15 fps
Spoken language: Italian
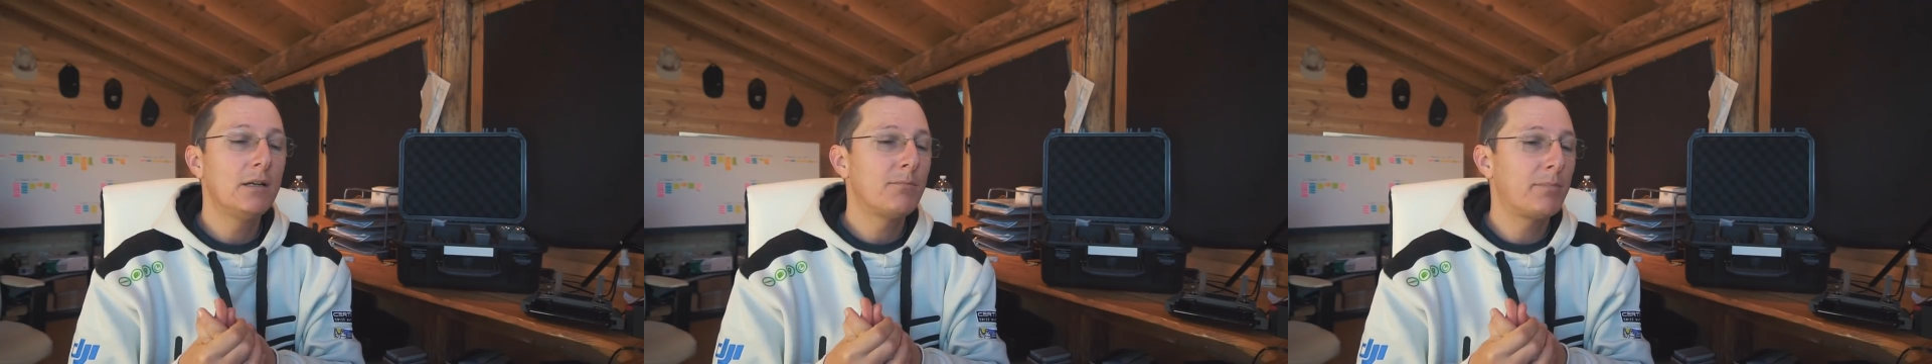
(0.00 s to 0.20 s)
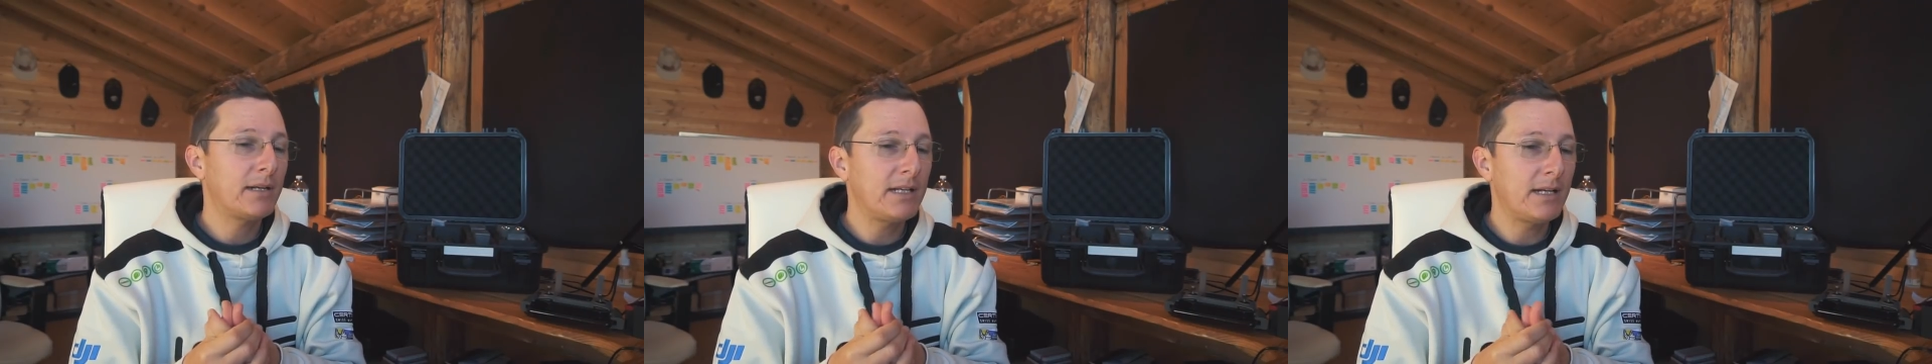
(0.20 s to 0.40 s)

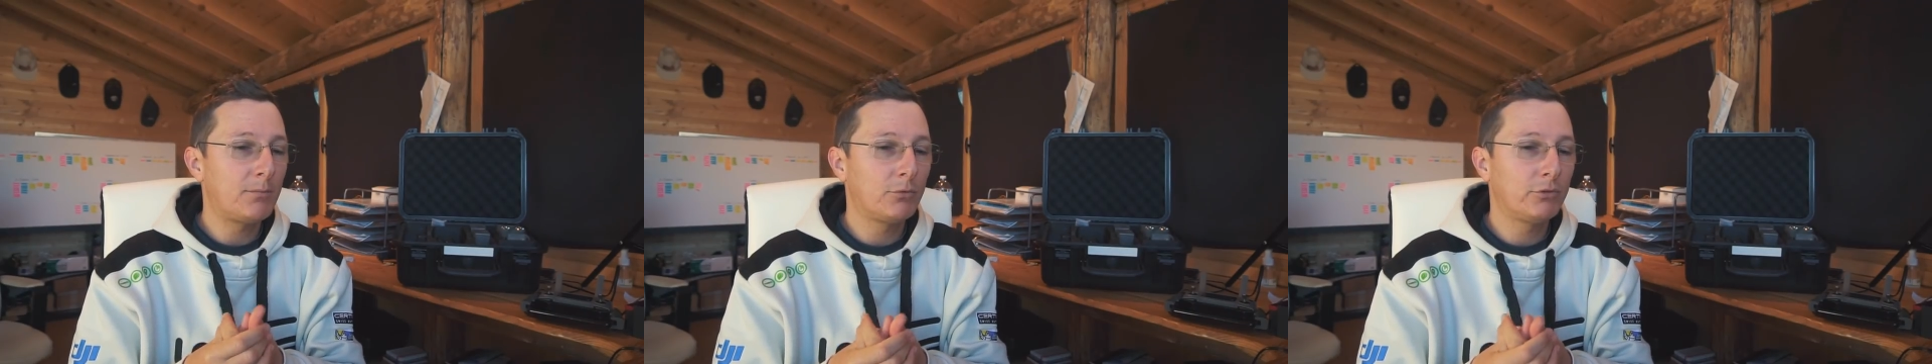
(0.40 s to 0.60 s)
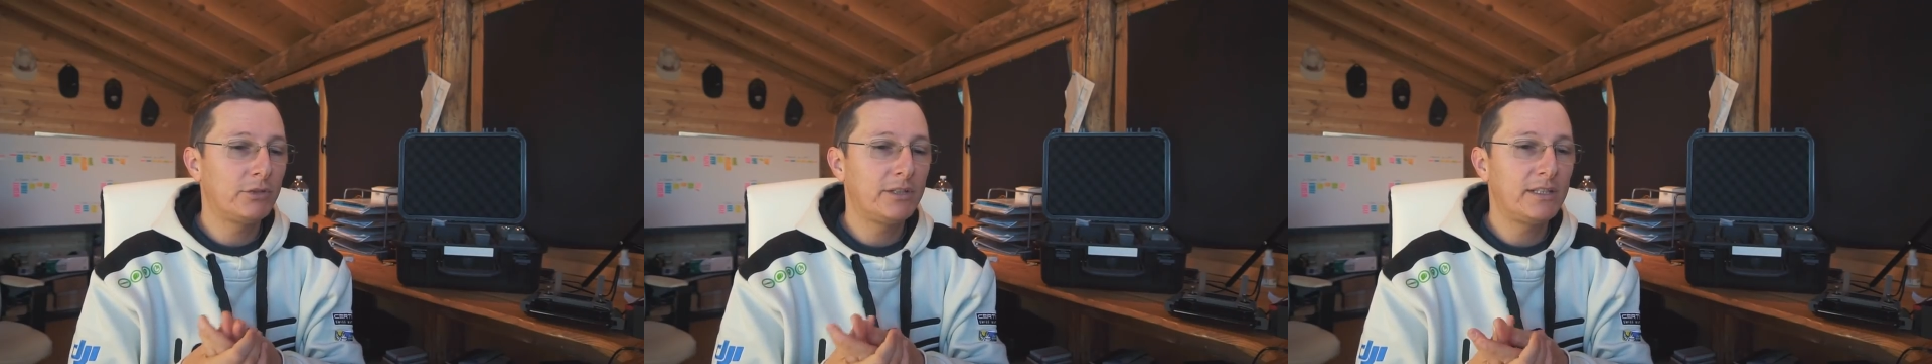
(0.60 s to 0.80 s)

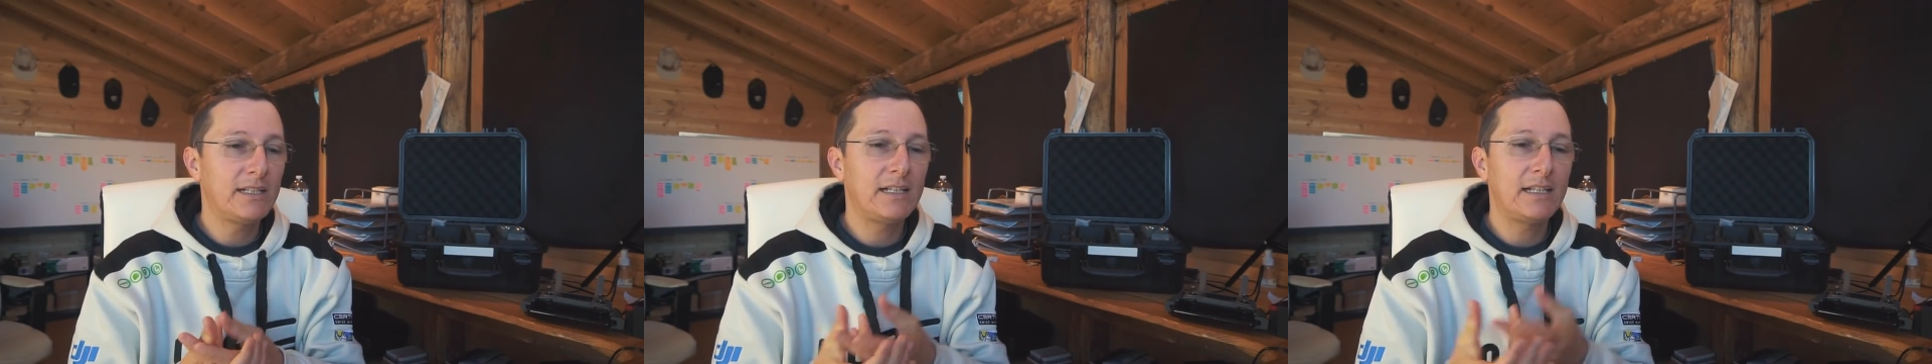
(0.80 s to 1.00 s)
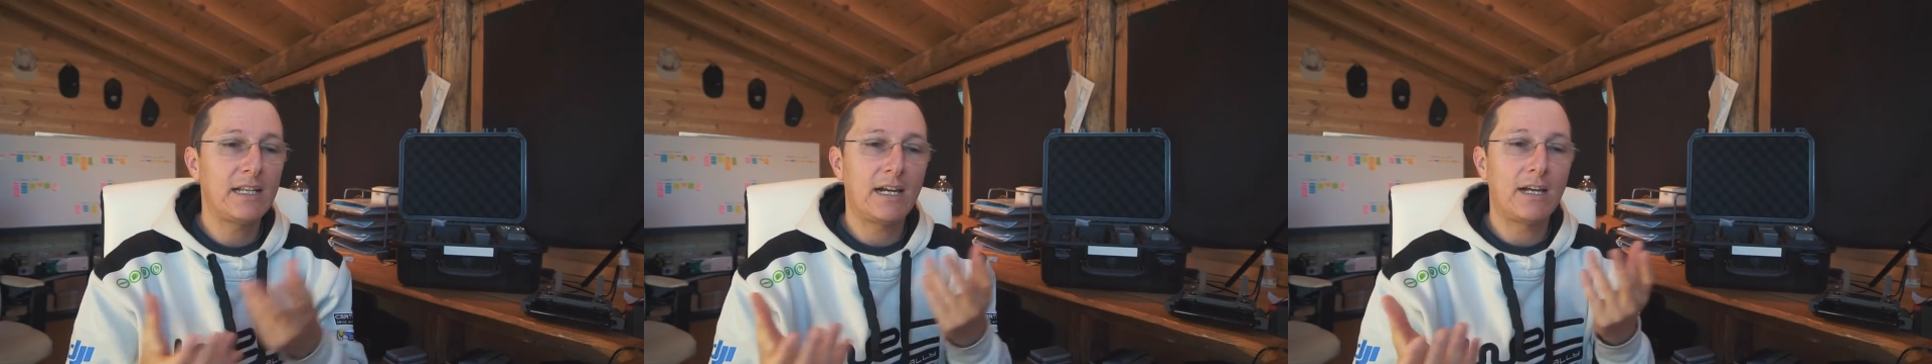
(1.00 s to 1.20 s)
Parliamo
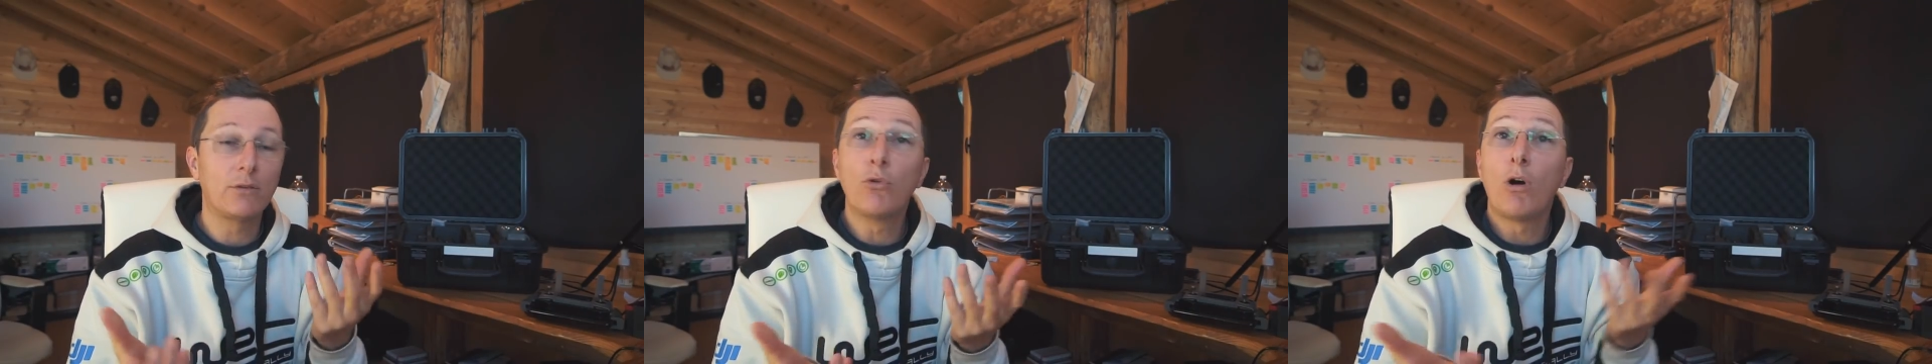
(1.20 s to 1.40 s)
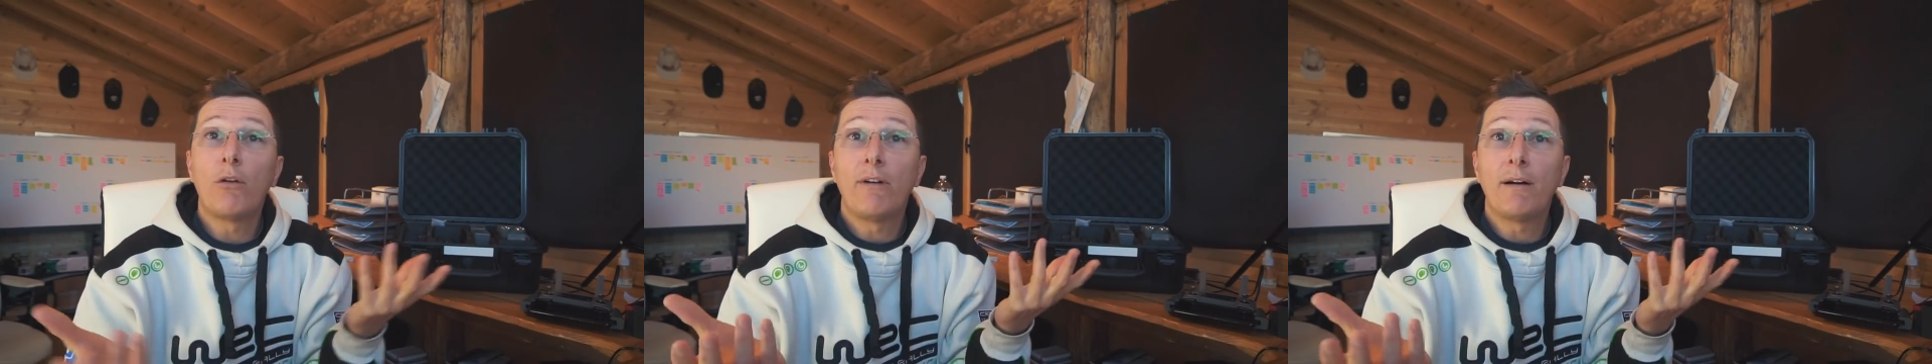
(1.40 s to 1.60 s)
della
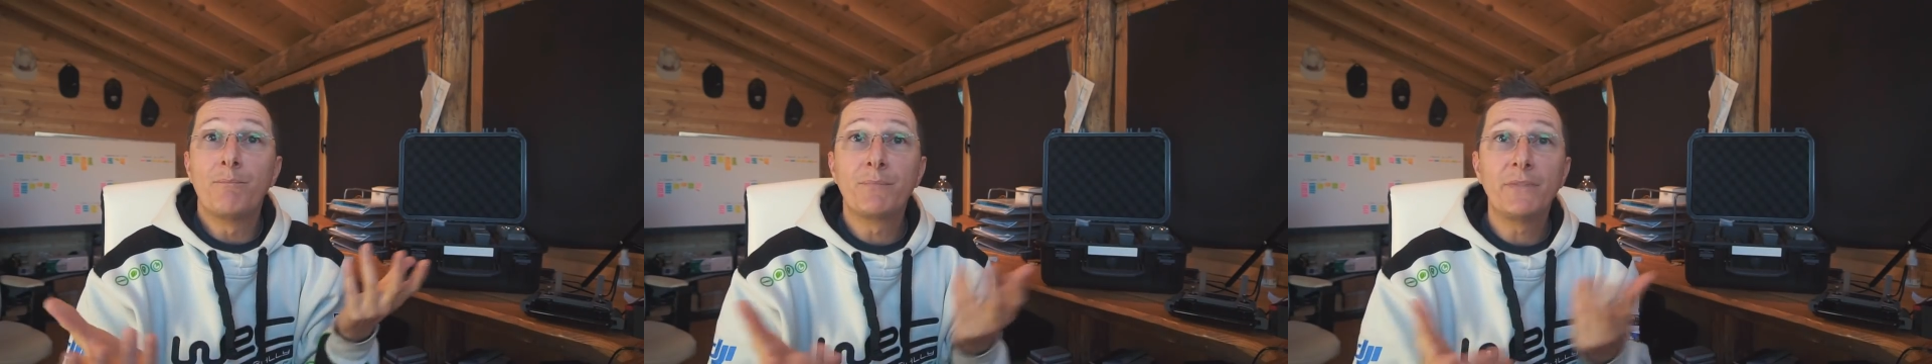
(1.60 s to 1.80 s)
nuova